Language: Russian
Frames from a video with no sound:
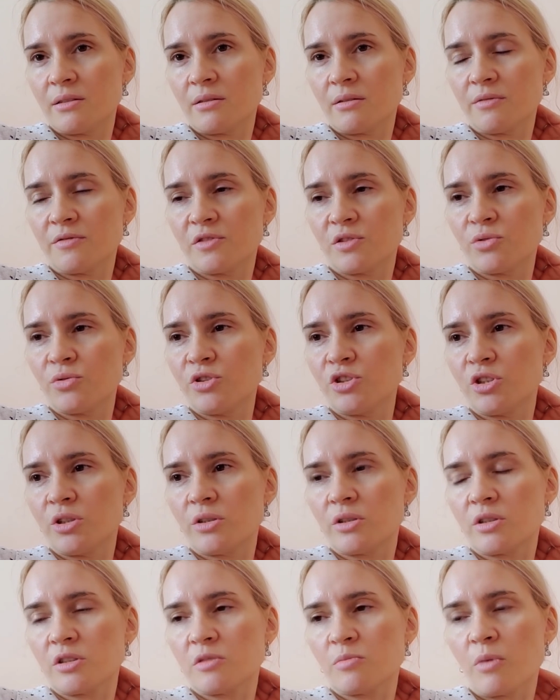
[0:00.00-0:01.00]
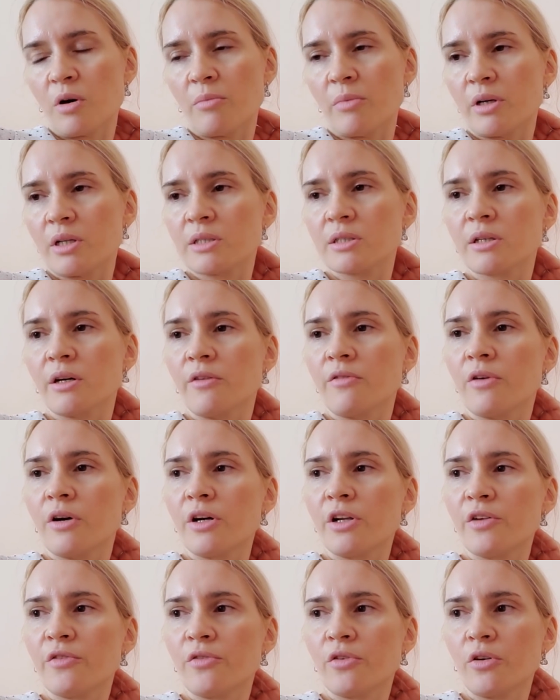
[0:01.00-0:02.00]
А в Сочи это с мамой
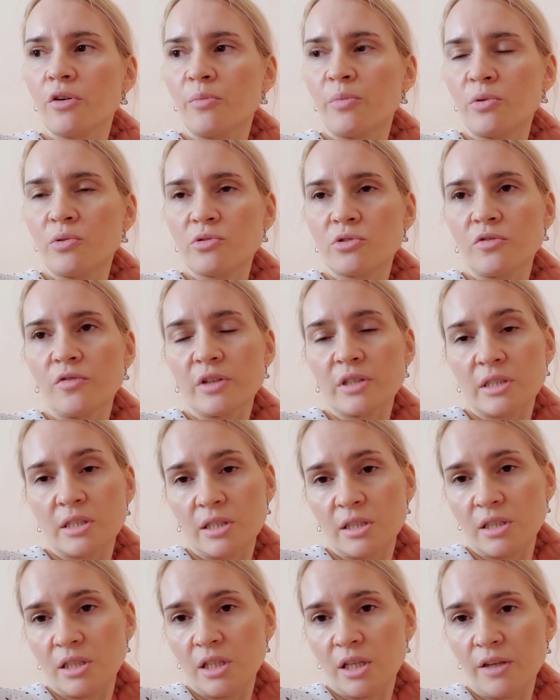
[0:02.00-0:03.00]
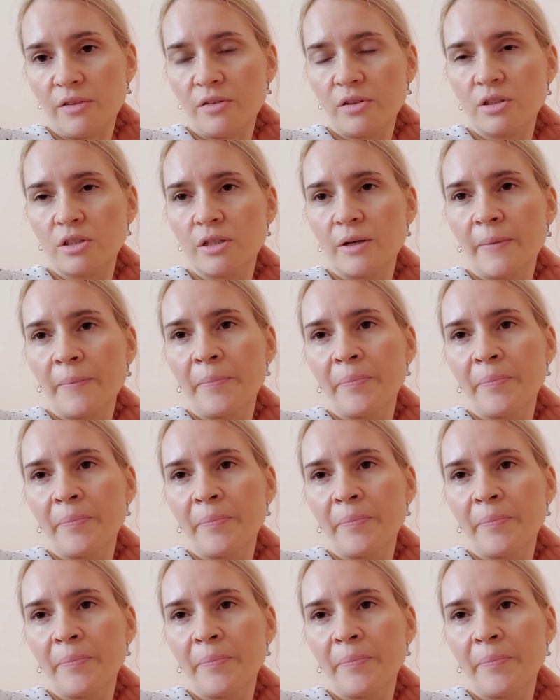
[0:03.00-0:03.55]
разговариваю, плюс 29.